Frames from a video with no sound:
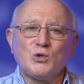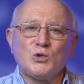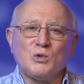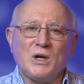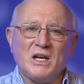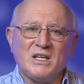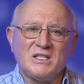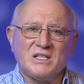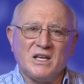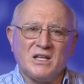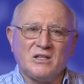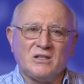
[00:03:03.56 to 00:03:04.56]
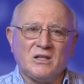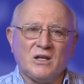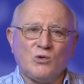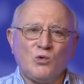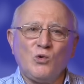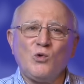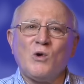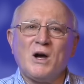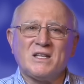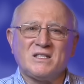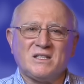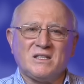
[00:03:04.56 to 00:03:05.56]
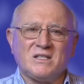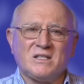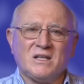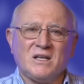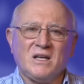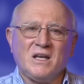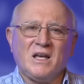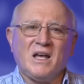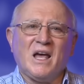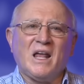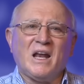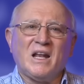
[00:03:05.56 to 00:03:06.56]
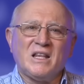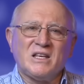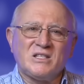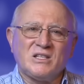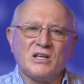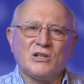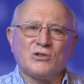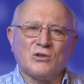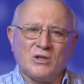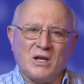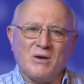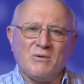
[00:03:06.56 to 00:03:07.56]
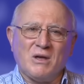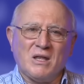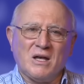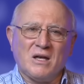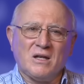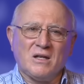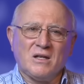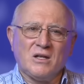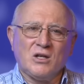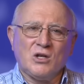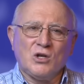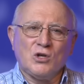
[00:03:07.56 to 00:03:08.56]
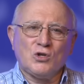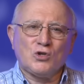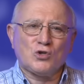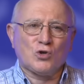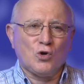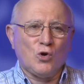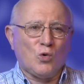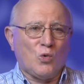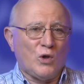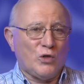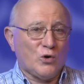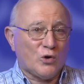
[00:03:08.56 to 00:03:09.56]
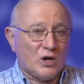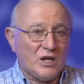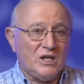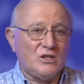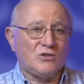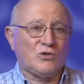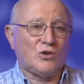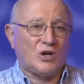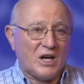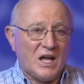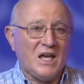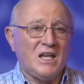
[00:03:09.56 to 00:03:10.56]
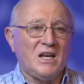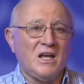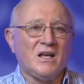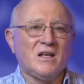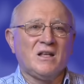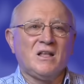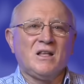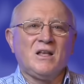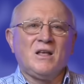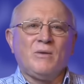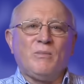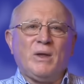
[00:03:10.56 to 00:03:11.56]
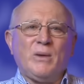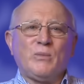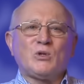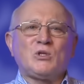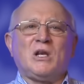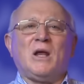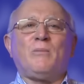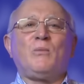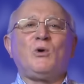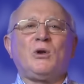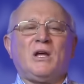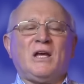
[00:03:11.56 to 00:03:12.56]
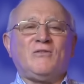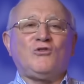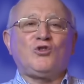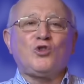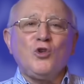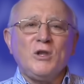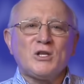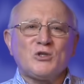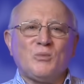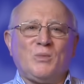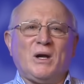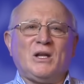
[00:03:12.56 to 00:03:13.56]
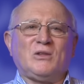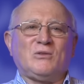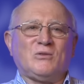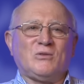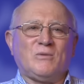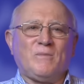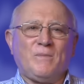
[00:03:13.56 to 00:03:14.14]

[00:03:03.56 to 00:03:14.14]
es un aliciente, un oasis en el desierto de la vida. Solo cuando Cristo reine, veremos el amor en toda su plenitud.